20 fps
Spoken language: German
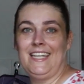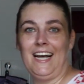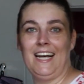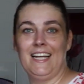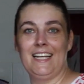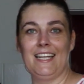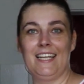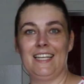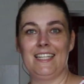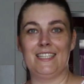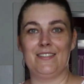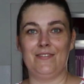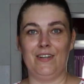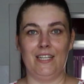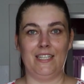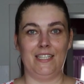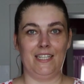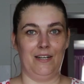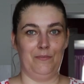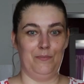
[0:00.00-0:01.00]
Dann geht's
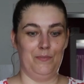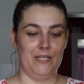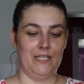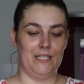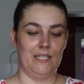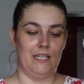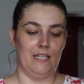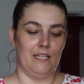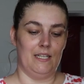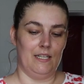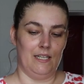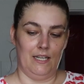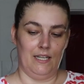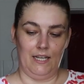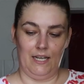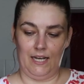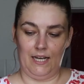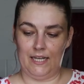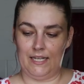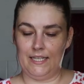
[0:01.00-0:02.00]
weiter mit
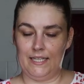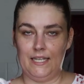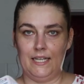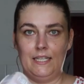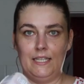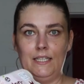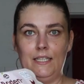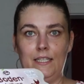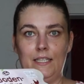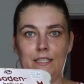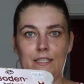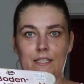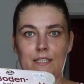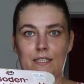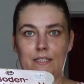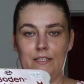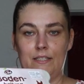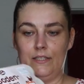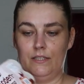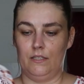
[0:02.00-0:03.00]
Eiern.
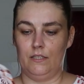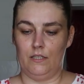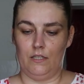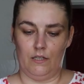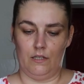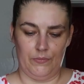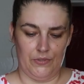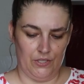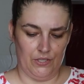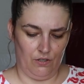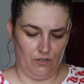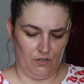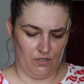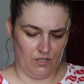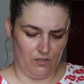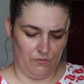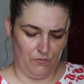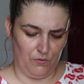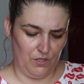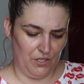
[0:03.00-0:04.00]
Ich auch,
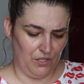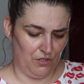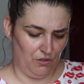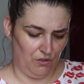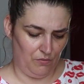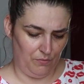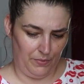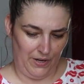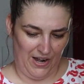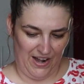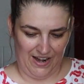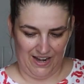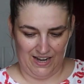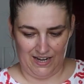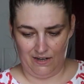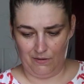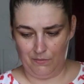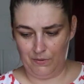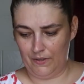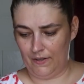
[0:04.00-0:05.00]
obwohl ich noch ein paar
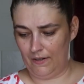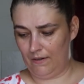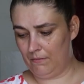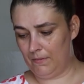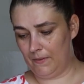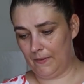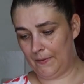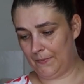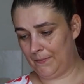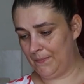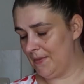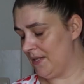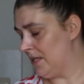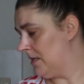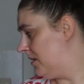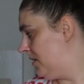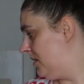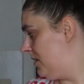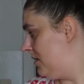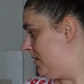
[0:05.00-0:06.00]
habe, aber
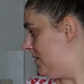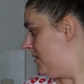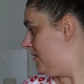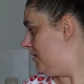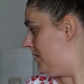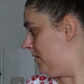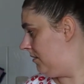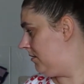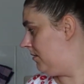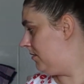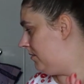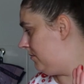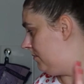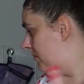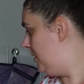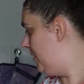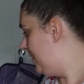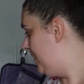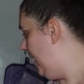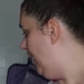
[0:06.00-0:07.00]

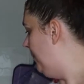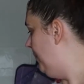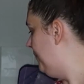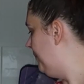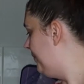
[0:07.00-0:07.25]
ähm, ja.